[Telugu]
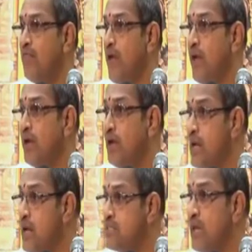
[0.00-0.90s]

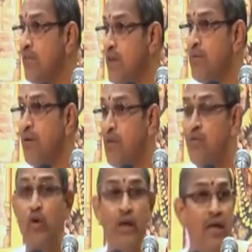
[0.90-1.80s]
వెంకటాచల
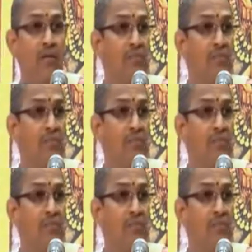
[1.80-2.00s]
వైభవము అని